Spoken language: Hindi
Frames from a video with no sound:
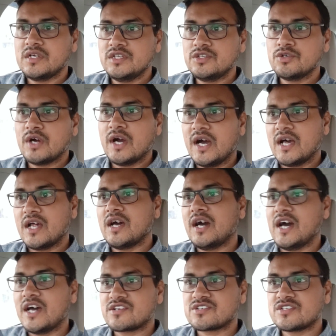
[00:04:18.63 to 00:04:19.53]
की जो
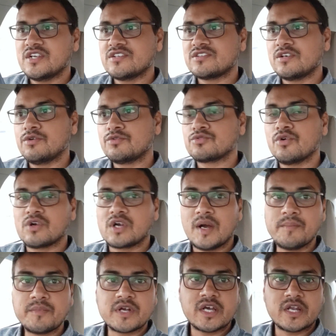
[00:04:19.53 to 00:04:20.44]
हार्शनेस है उसको
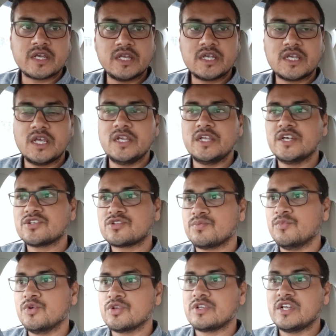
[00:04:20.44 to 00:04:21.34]
कम करने के लिए
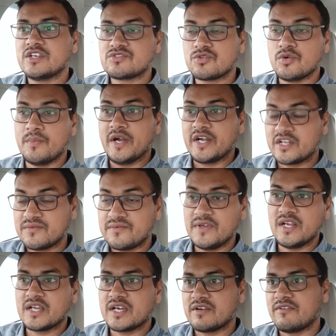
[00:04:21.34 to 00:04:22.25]
स्मूथनेस को बेटर
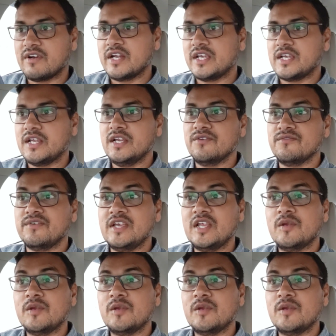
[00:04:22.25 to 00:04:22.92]
फील करवाने के लिए